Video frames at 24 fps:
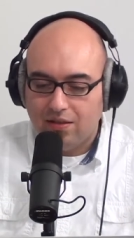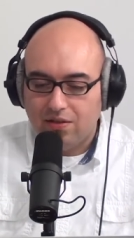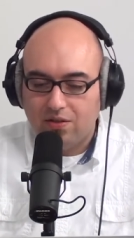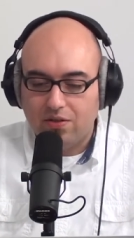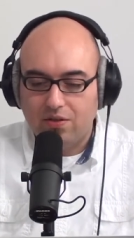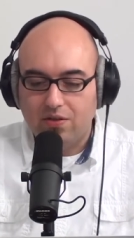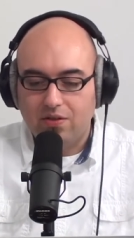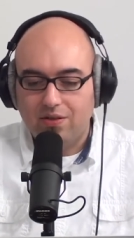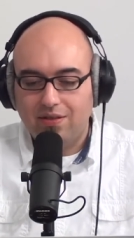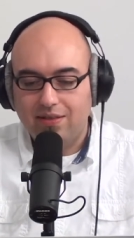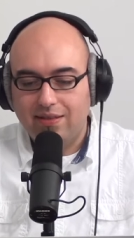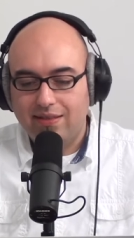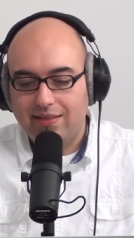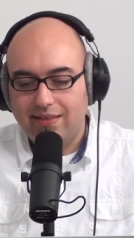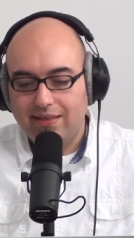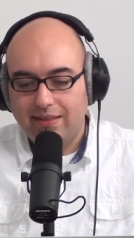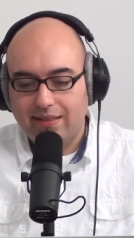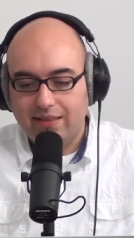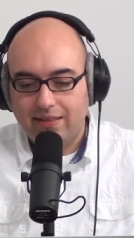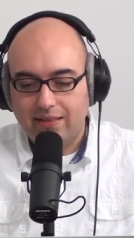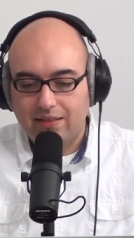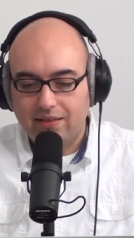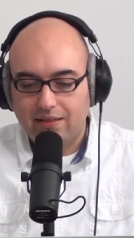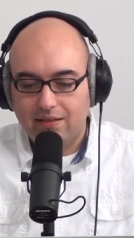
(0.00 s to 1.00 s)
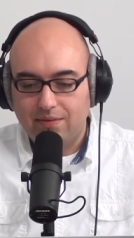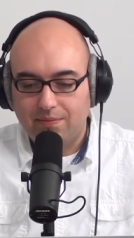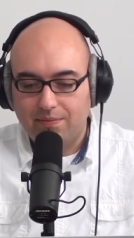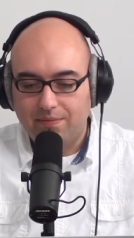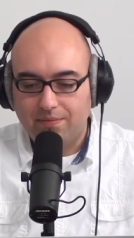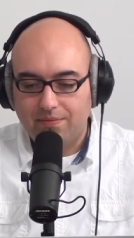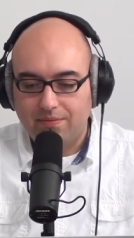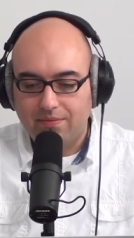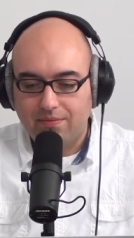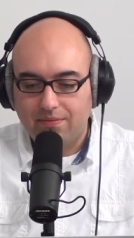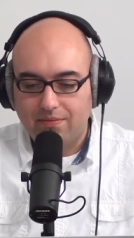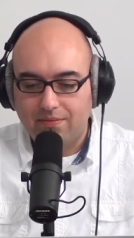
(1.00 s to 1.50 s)
Und
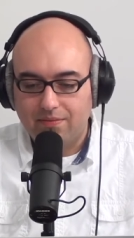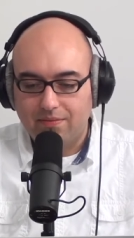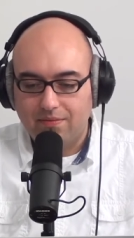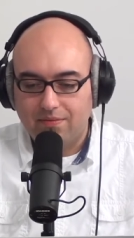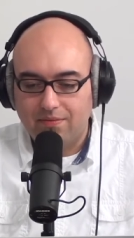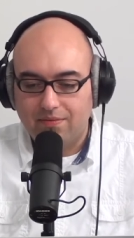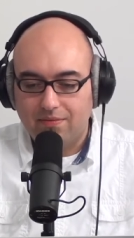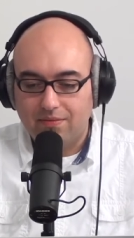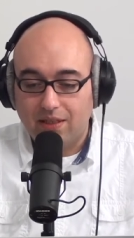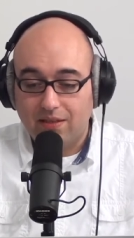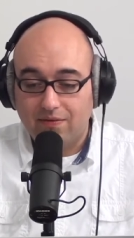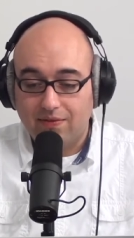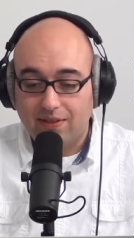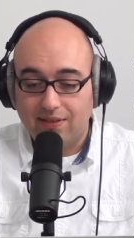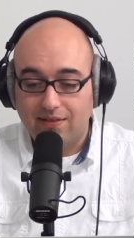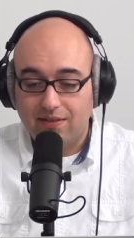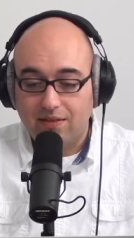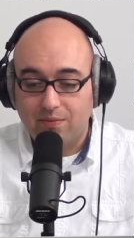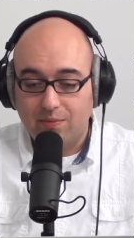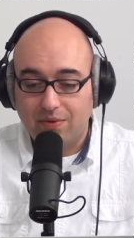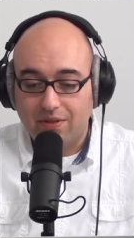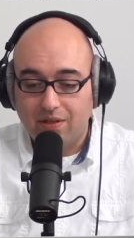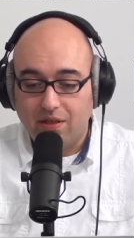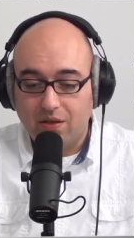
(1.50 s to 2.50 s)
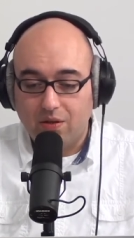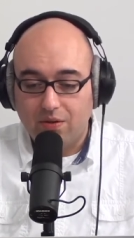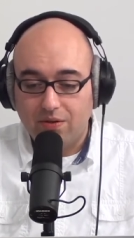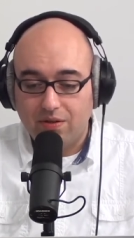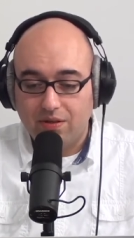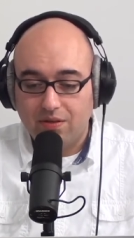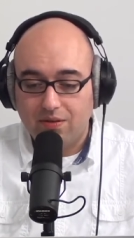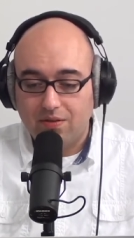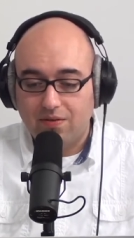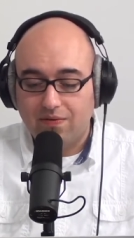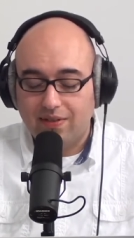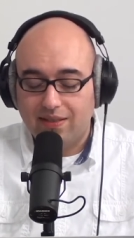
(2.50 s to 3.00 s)
ähm, dann, was ist mit
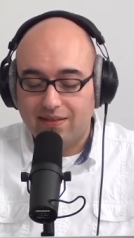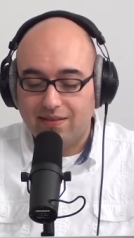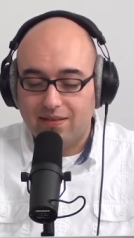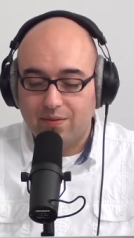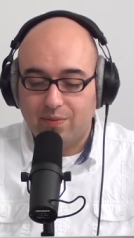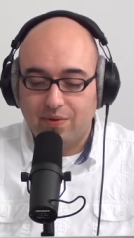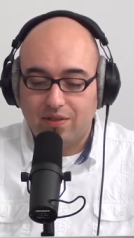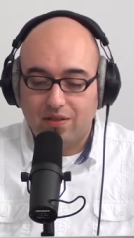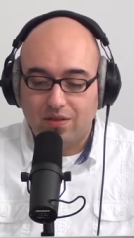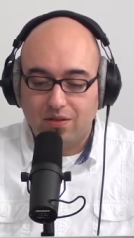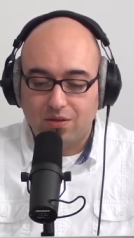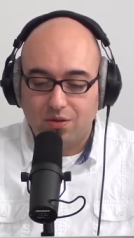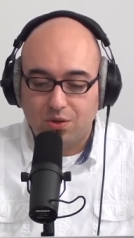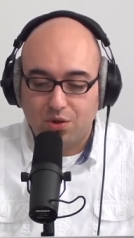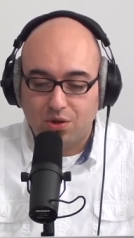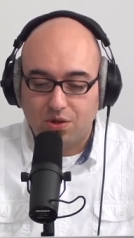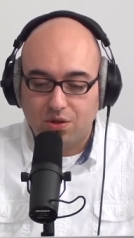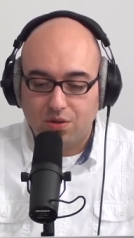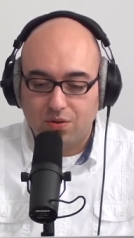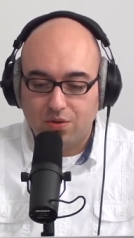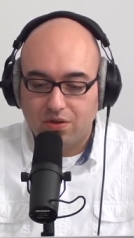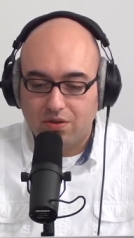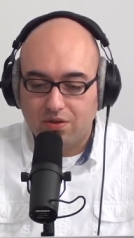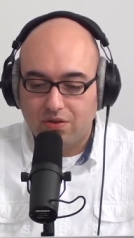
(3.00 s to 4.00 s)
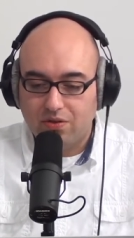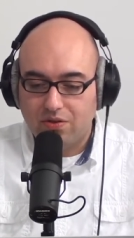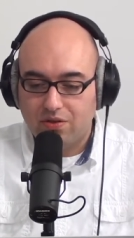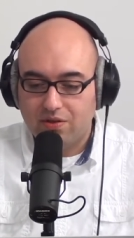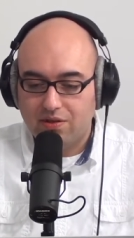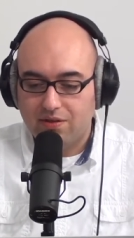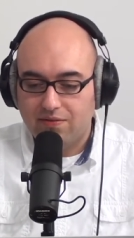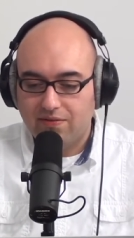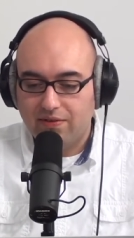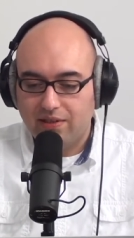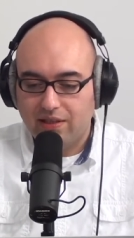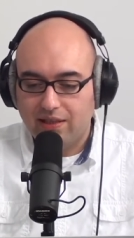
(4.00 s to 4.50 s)
Audio? Was ist mit den Show
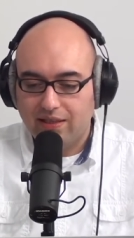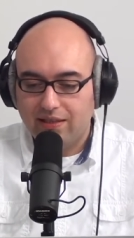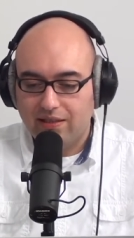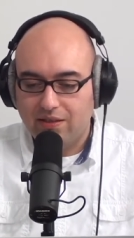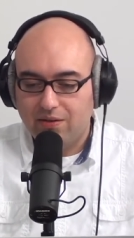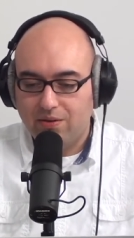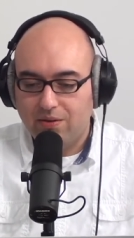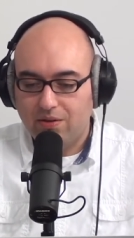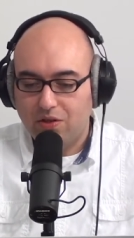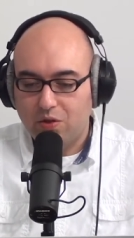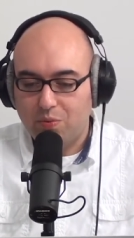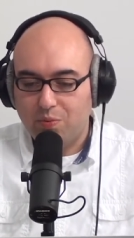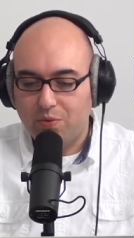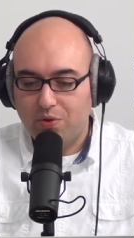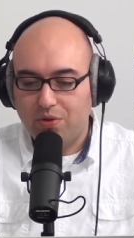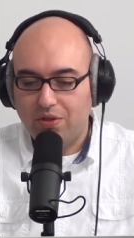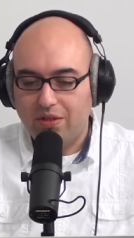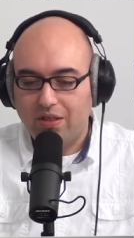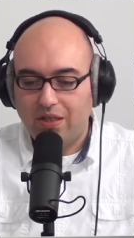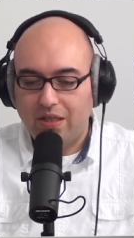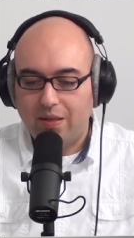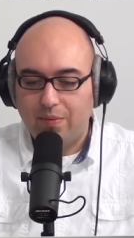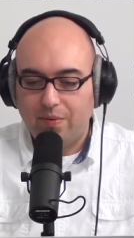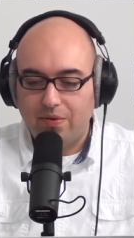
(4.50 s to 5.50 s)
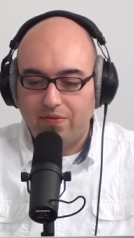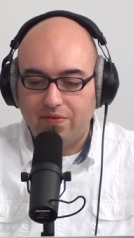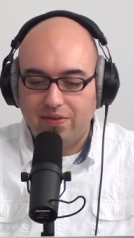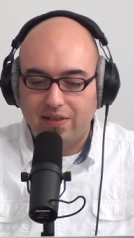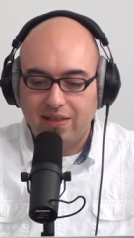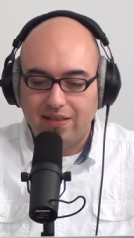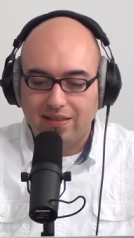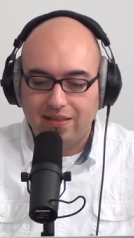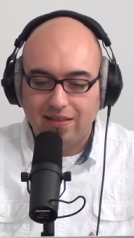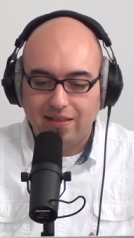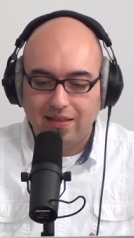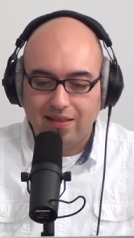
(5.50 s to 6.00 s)
Notes? Will ich die Kurzbeschreibung? Will
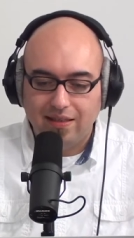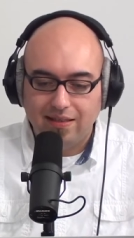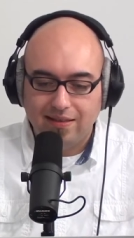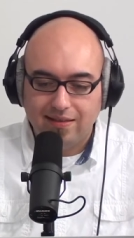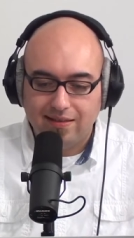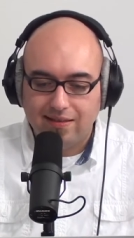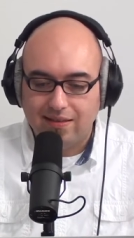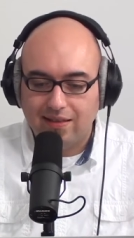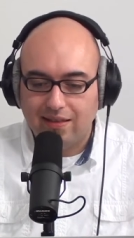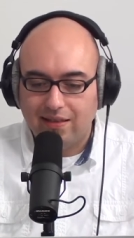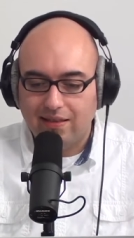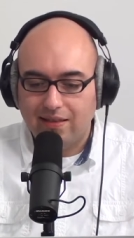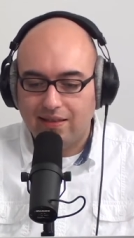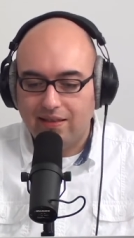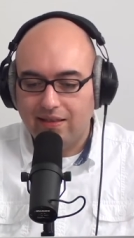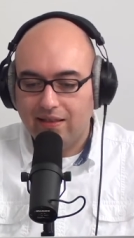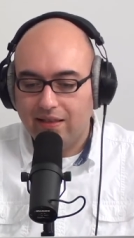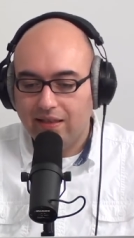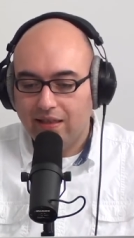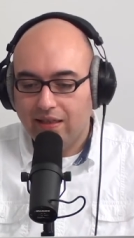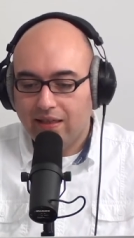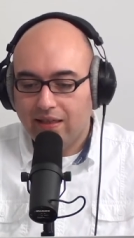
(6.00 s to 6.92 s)
ich die Links klicken?